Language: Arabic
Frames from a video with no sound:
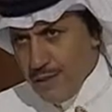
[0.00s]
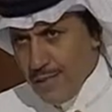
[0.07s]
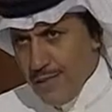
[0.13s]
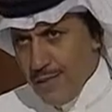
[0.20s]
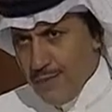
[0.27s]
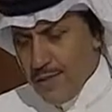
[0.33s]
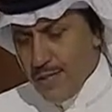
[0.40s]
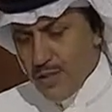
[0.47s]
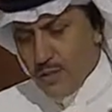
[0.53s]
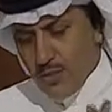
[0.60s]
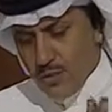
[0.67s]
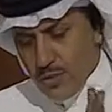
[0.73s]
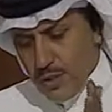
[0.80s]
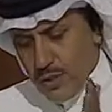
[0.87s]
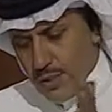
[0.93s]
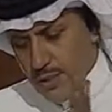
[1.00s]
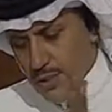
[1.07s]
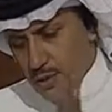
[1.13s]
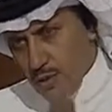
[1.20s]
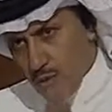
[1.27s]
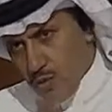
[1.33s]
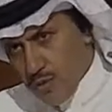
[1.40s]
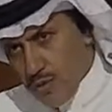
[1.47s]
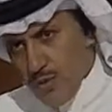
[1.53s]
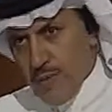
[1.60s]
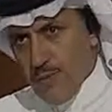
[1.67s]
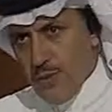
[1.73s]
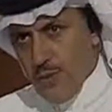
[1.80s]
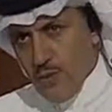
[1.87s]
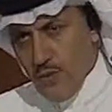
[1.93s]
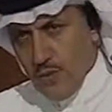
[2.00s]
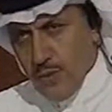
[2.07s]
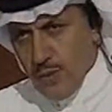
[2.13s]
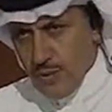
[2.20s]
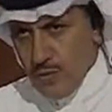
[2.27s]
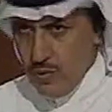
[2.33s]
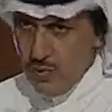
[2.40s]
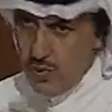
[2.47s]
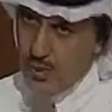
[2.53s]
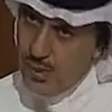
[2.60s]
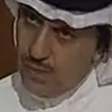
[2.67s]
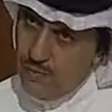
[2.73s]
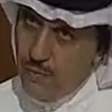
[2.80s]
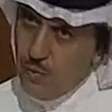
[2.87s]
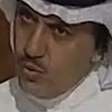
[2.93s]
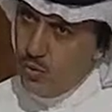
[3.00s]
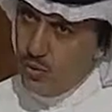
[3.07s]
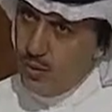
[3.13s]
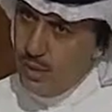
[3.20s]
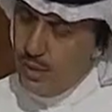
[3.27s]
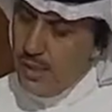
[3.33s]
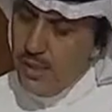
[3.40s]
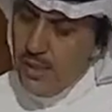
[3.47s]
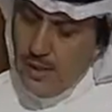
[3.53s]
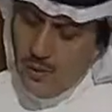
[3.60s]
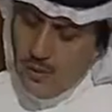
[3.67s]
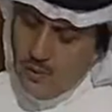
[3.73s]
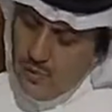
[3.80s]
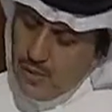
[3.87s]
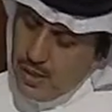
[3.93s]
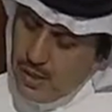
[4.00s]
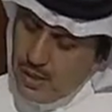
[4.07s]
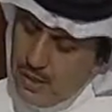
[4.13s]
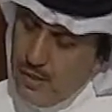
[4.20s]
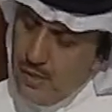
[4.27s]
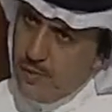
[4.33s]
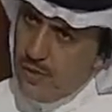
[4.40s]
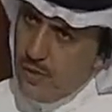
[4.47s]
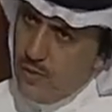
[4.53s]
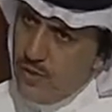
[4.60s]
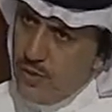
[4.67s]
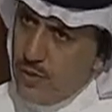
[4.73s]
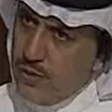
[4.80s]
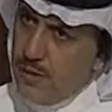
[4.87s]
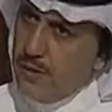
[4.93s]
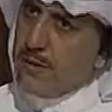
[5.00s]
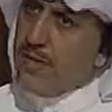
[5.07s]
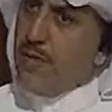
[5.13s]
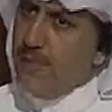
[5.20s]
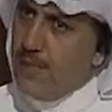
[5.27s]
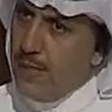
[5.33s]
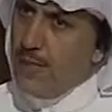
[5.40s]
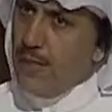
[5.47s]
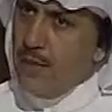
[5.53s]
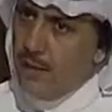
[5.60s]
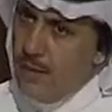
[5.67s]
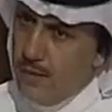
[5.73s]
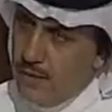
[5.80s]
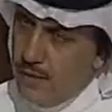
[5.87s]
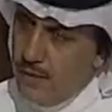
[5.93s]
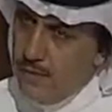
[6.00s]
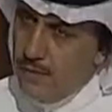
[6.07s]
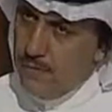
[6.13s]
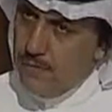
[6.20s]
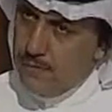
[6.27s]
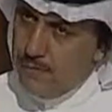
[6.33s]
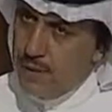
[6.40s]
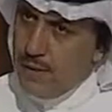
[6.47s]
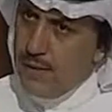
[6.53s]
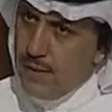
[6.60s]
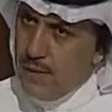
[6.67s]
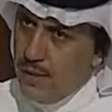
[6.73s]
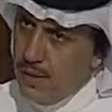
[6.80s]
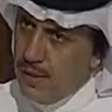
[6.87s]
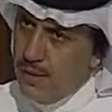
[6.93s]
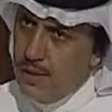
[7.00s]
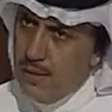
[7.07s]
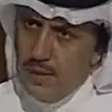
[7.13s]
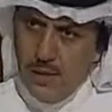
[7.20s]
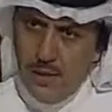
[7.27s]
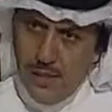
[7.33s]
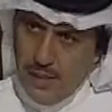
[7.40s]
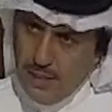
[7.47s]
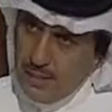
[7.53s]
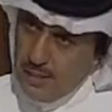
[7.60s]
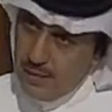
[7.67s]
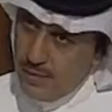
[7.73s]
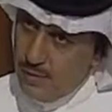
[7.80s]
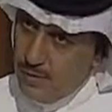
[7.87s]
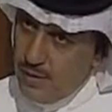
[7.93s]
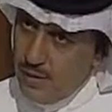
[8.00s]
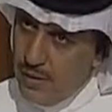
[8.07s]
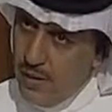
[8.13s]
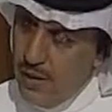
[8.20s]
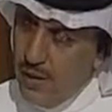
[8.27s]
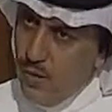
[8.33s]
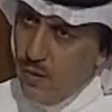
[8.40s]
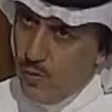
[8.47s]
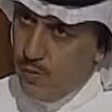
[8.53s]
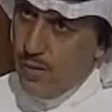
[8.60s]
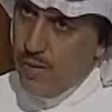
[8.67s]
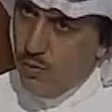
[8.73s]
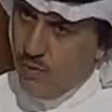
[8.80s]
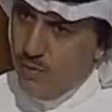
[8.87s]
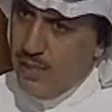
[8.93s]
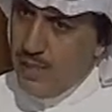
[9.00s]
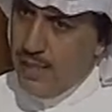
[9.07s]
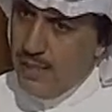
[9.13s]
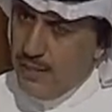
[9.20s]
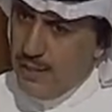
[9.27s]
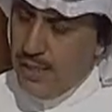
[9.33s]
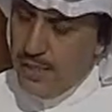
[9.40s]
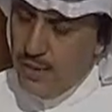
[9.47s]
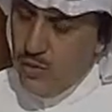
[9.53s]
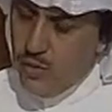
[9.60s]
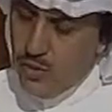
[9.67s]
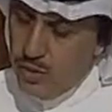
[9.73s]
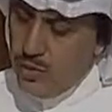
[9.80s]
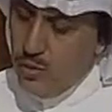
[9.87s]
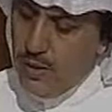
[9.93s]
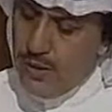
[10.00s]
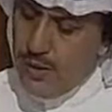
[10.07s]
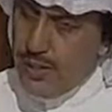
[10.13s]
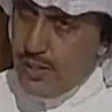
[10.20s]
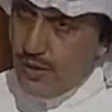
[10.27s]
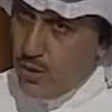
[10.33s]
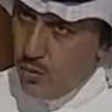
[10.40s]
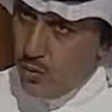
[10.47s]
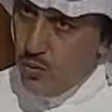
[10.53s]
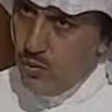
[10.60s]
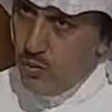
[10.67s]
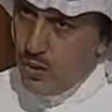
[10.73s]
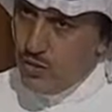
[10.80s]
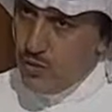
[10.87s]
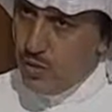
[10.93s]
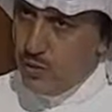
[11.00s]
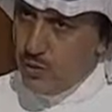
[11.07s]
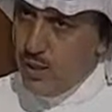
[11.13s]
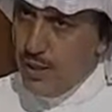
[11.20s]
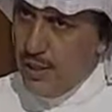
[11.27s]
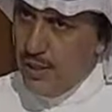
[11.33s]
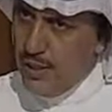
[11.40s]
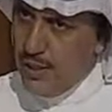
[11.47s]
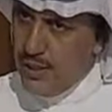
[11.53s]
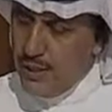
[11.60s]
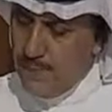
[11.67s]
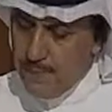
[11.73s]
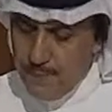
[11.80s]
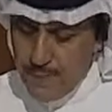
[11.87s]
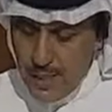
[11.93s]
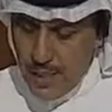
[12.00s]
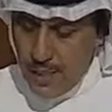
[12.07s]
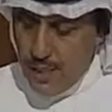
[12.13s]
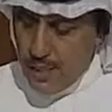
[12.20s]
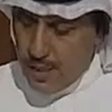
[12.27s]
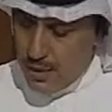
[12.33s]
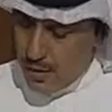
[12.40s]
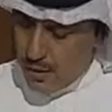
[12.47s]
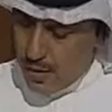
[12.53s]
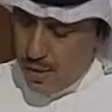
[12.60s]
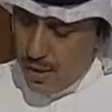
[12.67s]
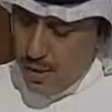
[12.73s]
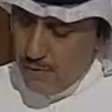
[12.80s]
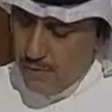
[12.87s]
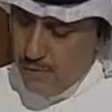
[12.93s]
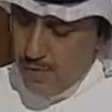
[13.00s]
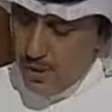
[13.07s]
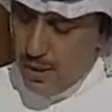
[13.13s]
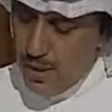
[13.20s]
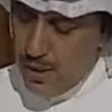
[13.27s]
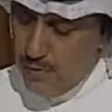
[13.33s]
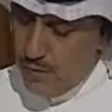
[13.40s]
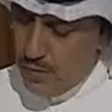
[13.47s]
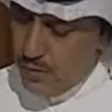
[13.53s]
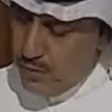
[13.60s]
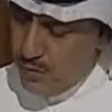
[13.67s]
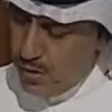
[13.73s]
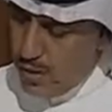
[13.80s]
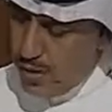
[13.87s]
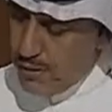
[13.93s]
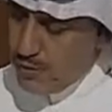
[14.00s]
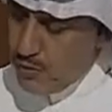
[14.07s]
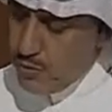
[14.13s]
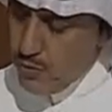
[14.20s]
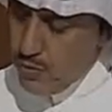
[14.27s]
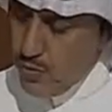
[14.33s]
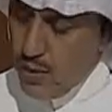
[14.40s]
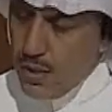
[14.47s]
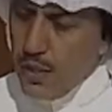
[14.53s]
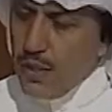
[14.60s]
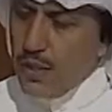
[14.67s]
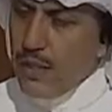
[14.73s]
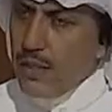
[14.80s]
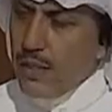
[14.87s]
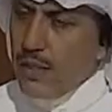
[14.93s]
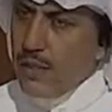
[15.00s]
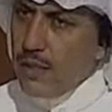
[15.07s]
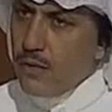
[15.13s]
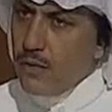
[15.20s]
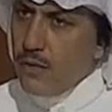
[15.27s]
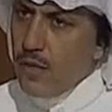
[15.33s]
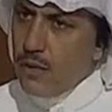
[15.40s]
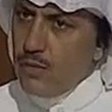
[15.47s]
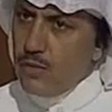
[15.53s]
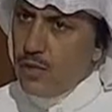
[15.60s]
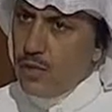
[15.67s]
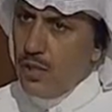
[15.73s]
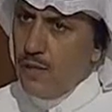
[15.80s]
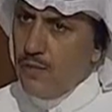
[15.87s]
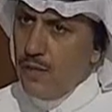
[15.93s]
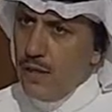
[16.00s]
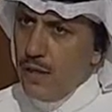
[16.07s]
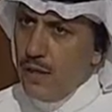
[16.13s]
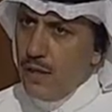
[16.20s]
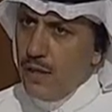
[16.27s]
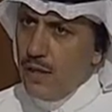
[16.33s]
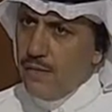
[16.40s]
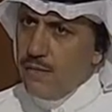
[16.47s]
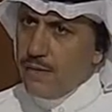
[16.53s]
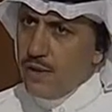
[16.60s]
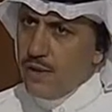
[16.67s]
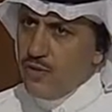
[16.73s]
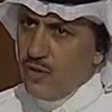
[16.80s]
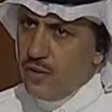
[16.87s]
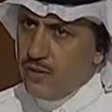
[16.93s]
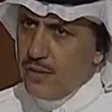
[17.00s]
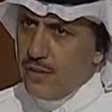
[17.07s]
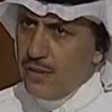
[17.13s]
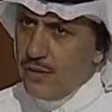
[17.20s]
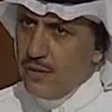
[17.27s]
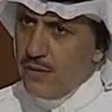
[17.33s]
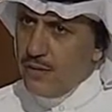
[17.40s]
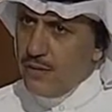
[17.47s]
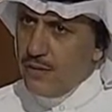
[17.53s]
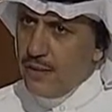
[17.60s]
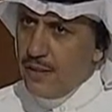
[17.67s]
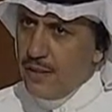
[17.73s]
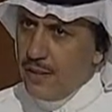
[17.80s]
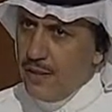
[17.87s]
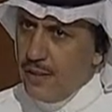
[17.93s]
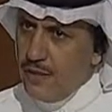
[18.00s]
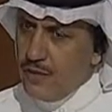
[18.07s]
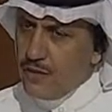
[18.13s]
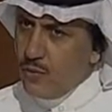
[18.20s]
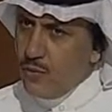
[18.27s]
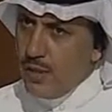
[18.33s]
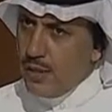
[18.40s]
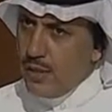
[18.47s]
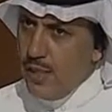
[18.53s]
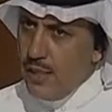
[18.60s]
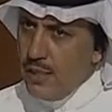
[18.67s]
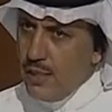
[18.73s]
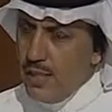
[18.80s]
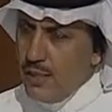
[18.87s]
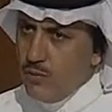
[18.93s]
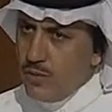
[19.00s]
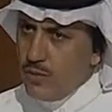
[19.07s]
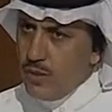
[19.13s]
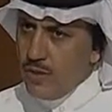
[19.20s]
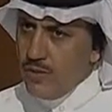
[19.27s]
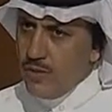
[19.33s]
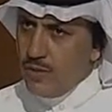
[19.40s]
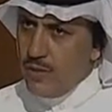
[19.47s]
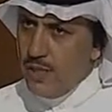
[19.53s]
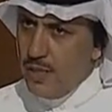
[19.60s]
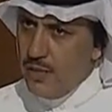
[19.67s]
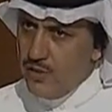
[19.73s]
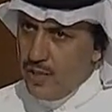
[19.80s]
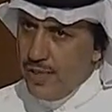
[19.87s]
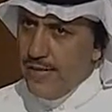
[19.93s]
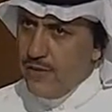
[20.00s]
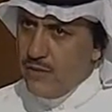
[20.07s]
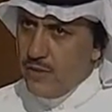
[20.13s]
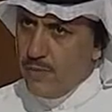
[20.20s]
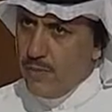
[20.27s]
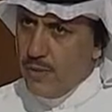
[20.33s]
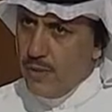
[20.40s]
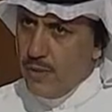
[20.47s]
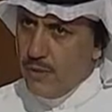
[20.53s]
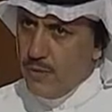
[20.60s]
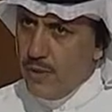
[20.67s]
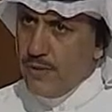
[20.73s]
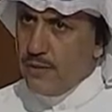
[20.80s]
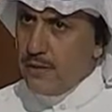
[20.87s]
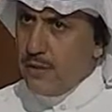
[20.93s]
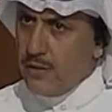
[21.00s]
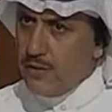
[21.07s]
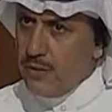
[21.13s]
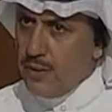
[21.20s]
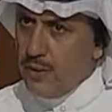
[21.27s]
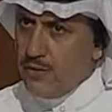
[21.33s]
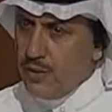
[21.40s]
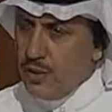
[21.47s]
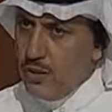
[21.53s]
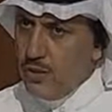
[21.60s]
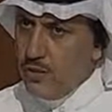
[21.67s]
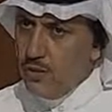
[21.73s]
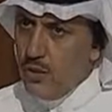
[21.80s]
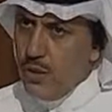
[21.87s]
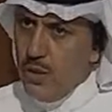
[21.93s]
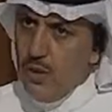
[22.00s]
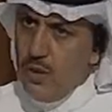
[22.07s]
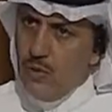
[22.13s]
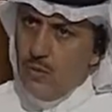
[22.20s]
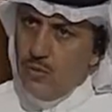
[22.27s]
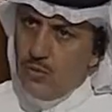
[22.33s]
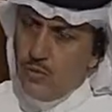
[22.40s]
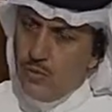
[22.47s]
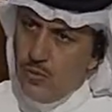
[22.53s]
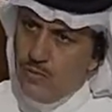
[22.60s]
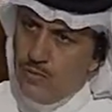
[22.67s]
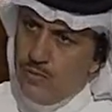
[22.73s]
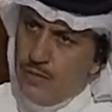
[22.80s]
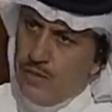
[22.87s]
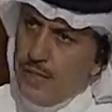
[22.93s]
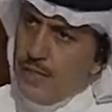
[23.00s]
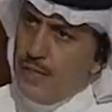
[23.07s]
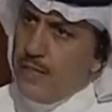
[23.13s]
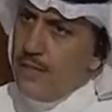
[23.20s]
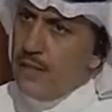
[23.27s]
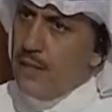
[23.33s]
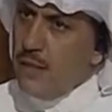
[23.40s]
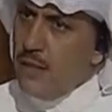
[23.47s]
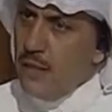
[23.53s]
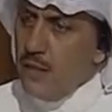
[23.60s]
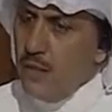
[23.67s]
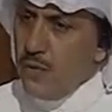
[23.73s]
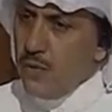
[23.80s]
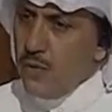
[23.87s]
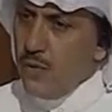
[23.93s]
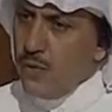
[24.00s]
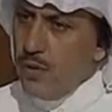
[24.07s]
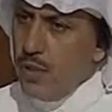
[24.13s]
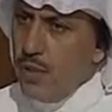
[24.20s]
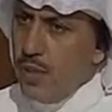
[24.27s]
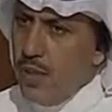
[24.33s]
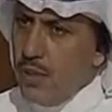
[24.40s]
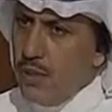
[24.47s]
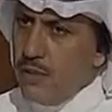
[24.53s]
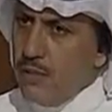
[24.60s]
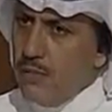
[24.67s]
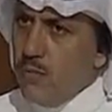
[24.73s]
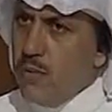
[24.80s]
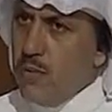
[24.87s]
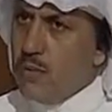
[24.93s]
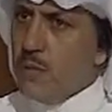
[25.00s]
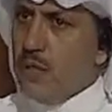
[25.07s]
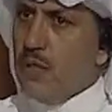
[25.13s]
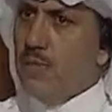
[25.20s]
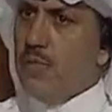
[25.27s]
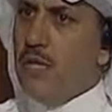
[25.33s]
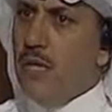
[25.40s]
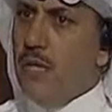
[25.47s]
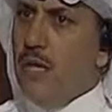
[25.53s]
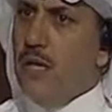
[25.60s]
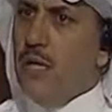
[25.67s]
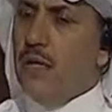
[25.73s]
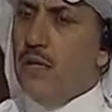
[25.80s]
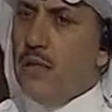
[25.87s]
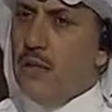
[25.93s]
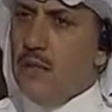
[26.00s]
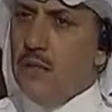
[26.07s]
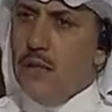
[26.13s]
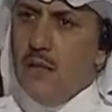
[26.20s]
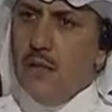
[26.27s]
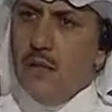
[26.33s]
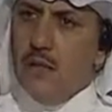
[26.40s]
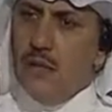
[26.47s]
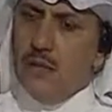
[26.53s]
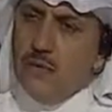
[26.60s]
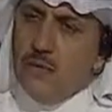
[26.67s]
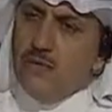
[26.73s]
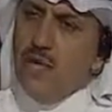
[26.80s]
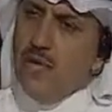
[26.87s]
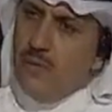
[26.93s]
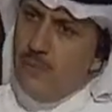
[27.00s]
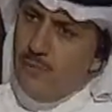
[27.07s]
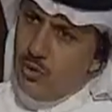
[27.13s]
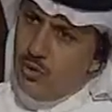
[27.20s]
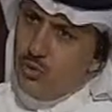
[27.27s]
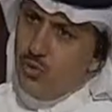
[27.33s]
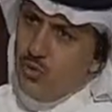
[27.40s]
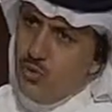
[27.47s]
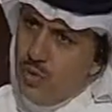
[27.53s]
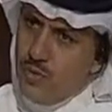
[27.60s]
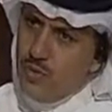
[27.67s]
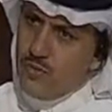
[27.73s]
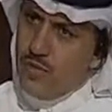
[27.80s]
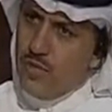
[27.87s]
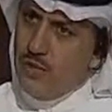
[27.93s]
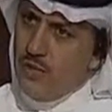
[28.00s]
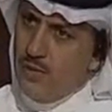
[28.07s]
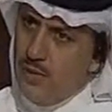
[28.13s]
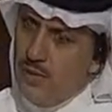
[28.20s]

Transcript: نعم. عام يعني توجه إلى الحكومة نظام الحكومة صحيح. الإلكترونية موجود هذا صحيح. وفي كثير من الوزارات تعمل على نعم. بذر هذه الحقيقه البذره وما وفي رعايه يعني وتتولى رعايتها ونشرها بشكل يعني صحيح. لكن الان افهم من كلامك تقول خالد انه يعني هناك مشكله في الدراسات يعني يعني ليس هناك يعني لا يوجد دراسات الآن جاهزة مثلا تحدد الاحتياجات وتوفر يعني الرؤية التي ممكن ينطلق منها آه، صاحب المشروع أو صاحب